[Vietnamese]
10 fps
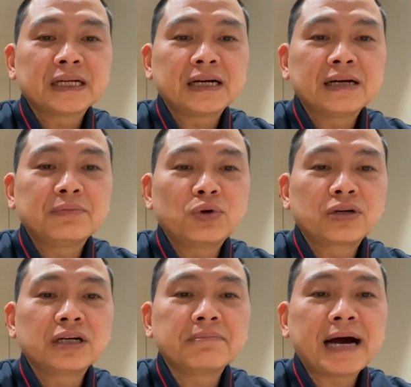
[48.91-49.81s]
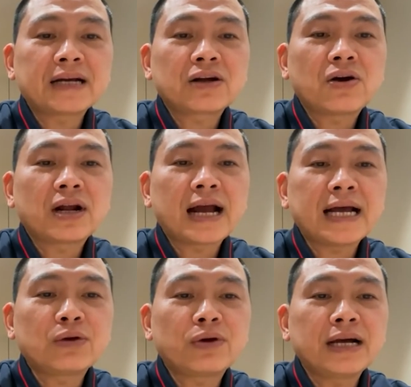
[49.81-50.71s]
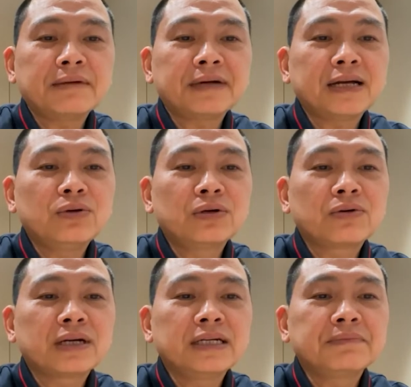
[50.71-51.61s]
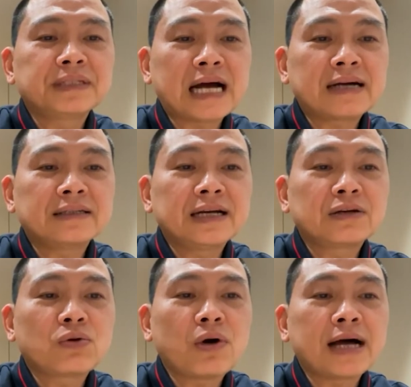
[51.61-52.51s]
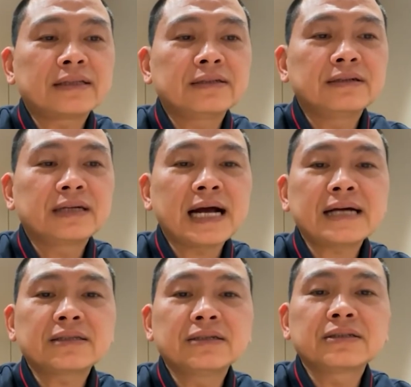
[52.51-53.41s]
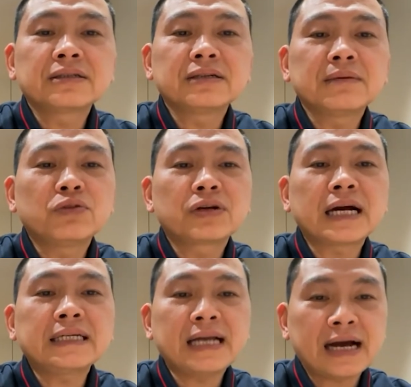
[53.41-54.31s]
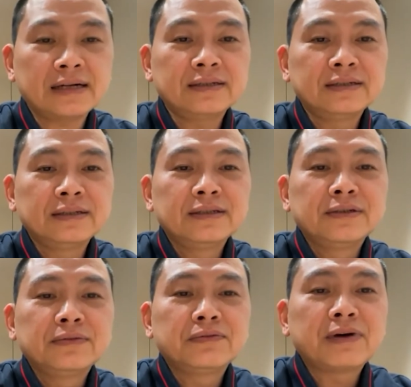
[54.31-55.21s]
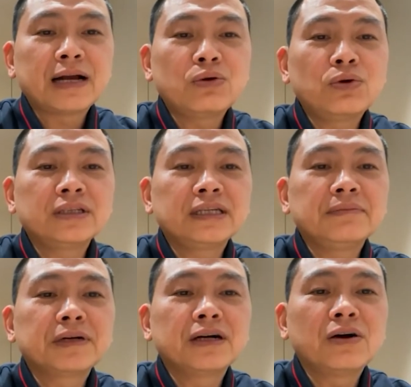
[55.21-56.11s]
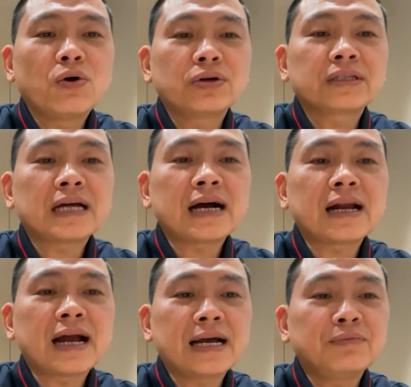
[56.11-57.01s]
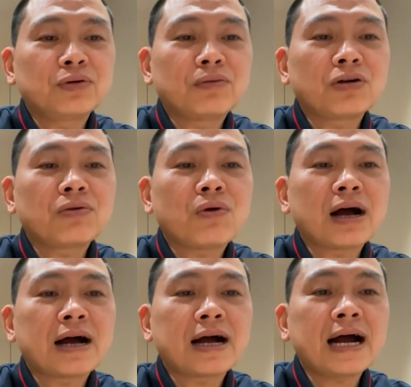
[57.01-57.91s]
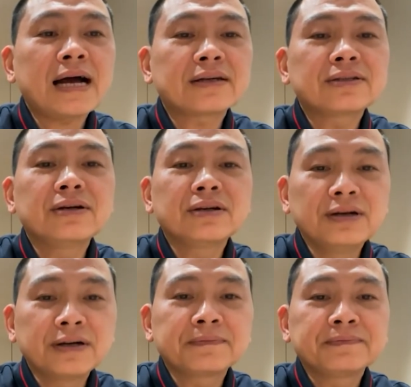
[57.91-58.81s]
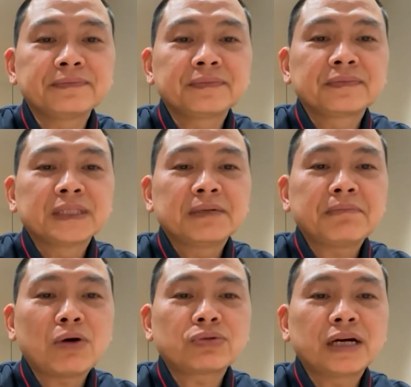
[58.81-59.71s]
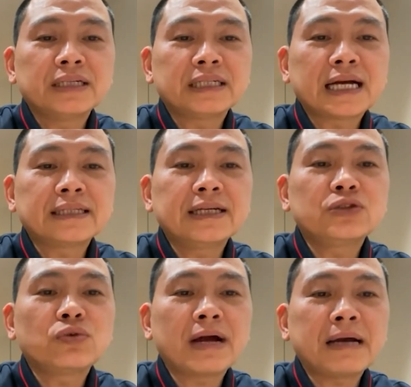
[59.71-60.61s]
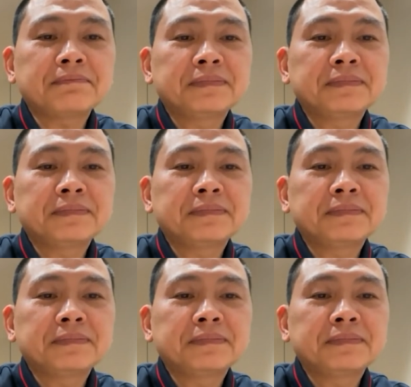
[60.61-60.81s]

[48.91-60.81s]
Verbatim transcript: À, một người bạn còn lại của em lại luôn quan niệm rằng nhận quà từ người khác thực sự là một gánh nặng và luôn tìm cơ hội tặng lại một món quà khác tương đương mong thầy giải thích giúp em